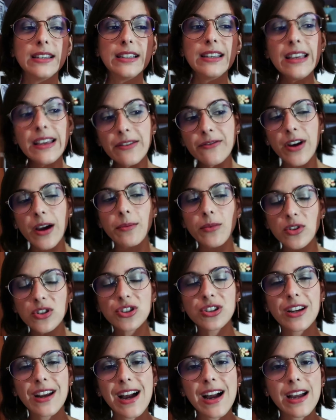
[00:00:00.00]
E vai
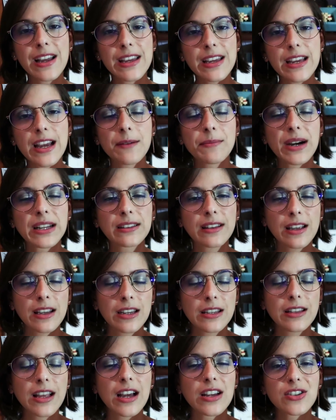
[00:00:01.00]
mostrar aí que a
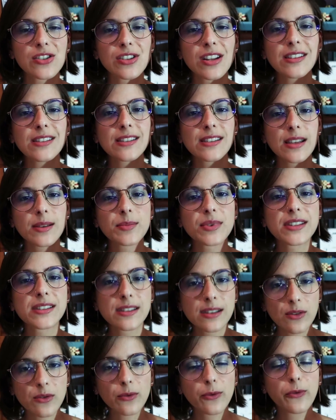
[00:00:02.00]
maternidade nem sempre
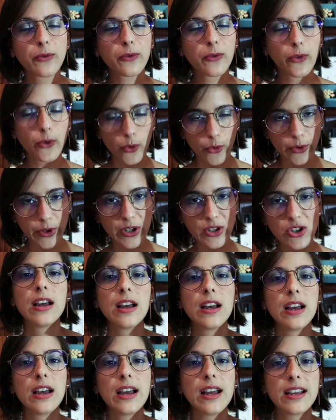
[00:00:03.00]
são flores.
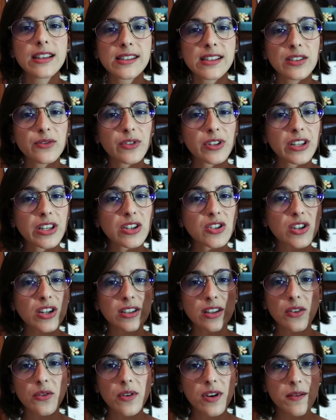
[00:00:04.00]
Esse livro aqui
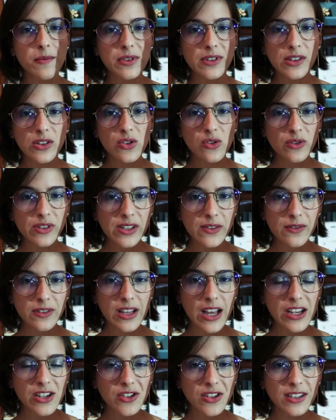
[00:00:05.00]
já não é mais
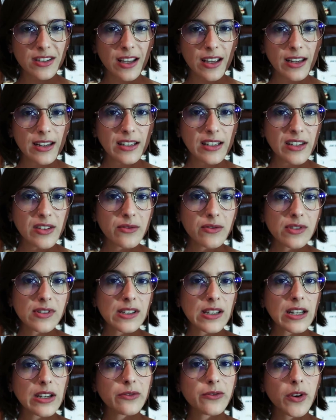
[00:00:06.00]
exclusividade da Tag
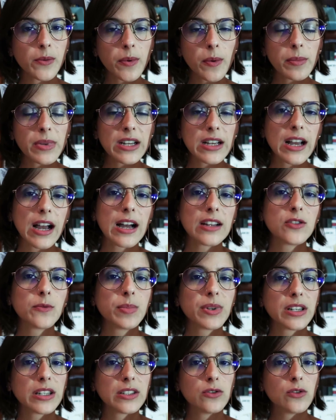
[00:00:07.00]
Livros, ele foi publicado
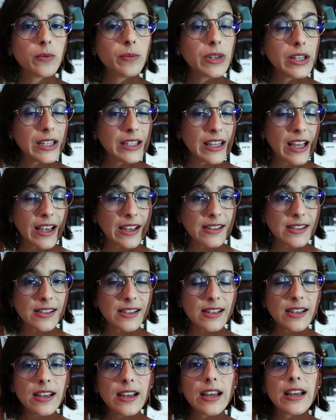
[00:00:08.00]
pela
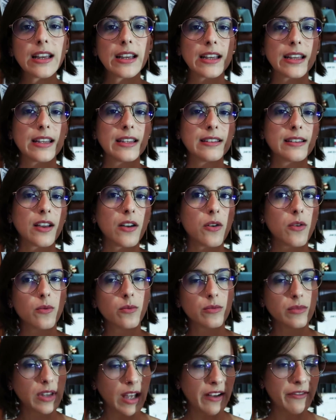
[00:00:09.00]
Dublinense,
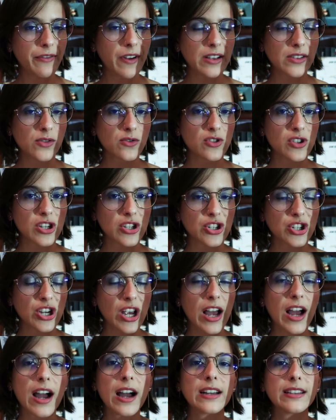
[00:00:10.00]
então tá fácil de
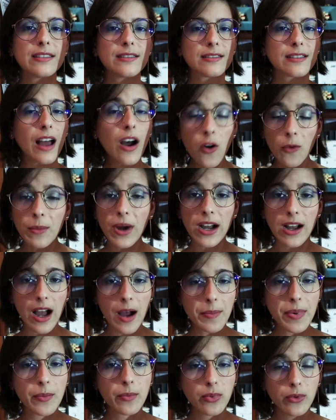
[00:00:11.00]
achar, tá uma
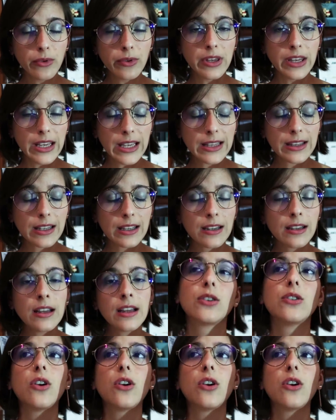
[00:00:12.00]
capa bonita.